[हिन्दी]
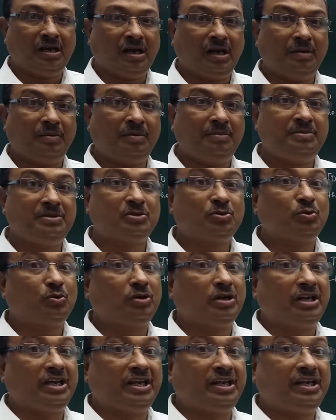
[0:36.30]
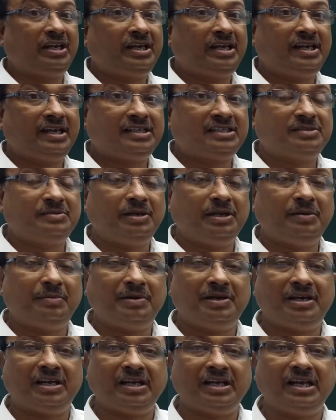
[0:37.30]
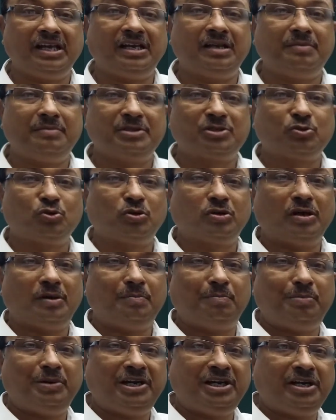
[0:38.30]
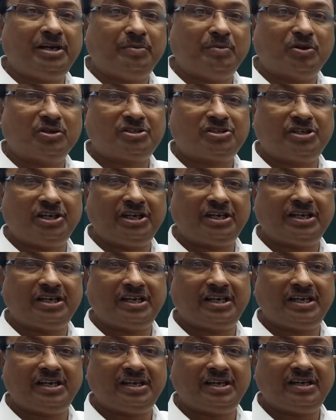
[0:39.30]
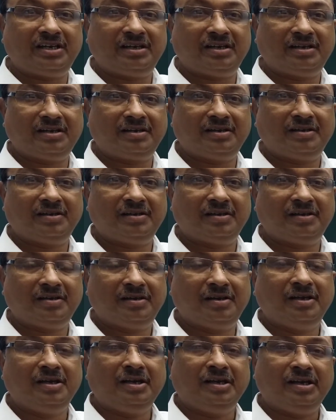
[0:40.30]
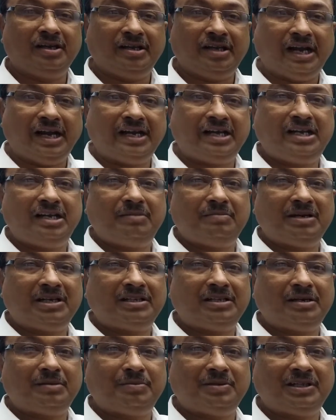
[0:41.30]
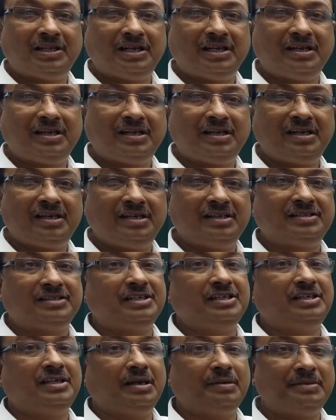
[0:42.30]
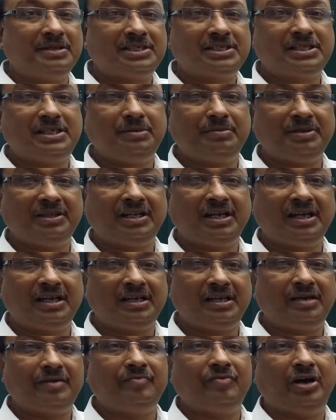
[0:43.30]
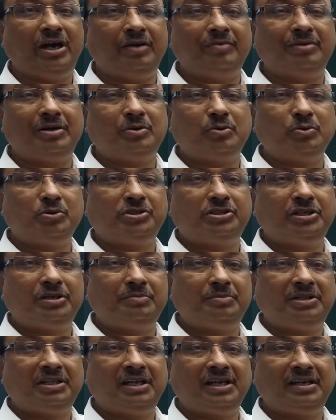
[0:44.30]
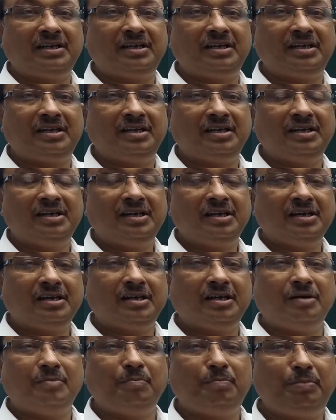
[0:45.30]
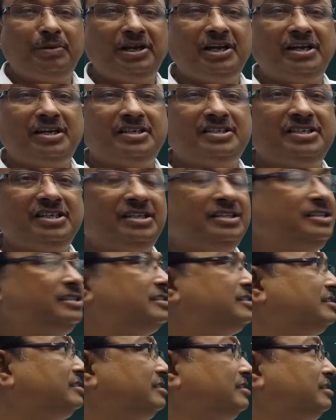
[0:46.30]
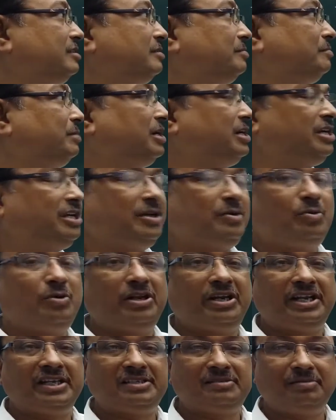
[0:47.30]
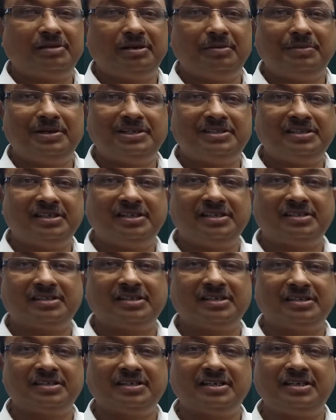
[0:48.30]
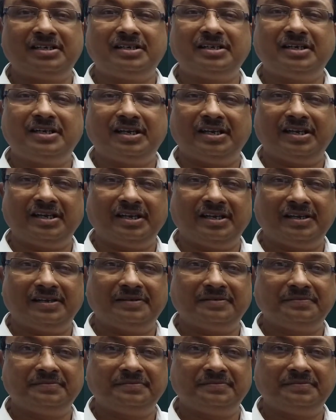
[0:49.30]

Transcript: अब हम इसको करेंगे एक्सपेरिमेंट अगेन हम इसको कंप्लीट डिमॉन्स्ट्रेट करेंगे राइटिंग मेथड बताएंगे इसकी केमिस्ट्री बताएंगे वाइवा क्वेश्चन बताएंगे कंप्लीट चीज़ इस पर्टिकुलर एक्सपेरिमेंट से डिस्कशन करेंगे